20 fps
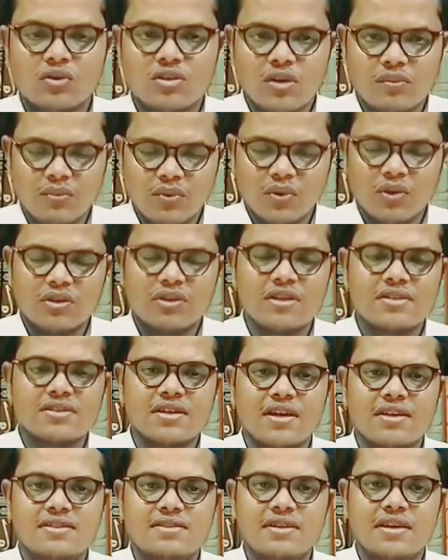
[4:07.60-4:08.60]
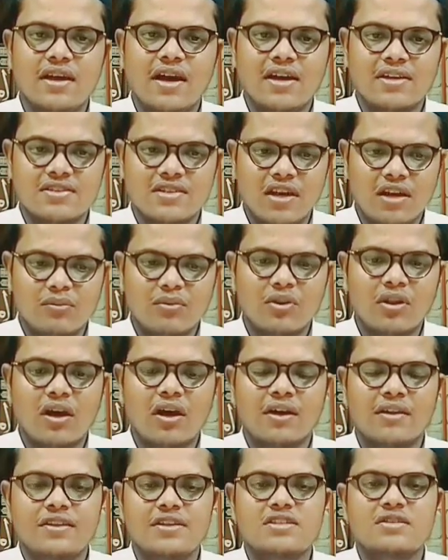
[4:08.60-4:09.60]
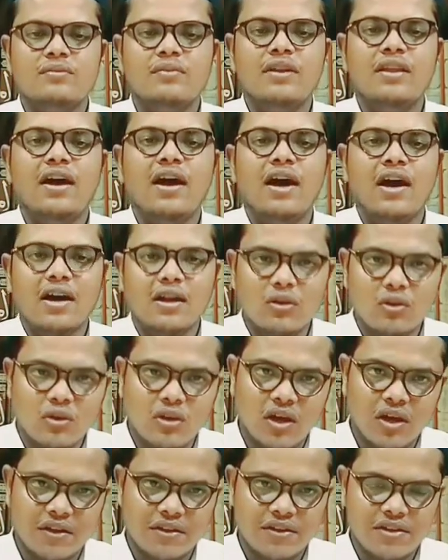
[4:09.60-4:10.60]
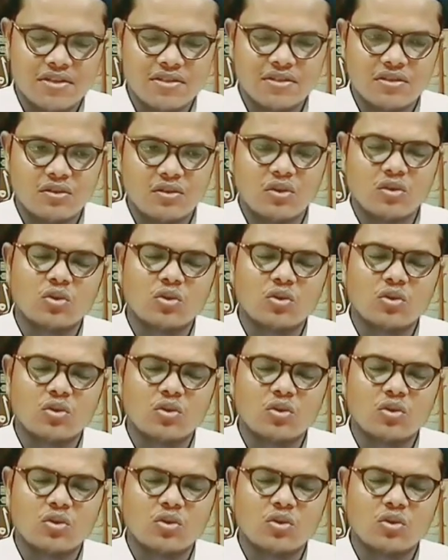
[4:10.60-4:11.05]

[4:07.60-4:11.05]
ও যে বলতে চাইছে আসাবুল হাদিস মানে আহলুল হাদিস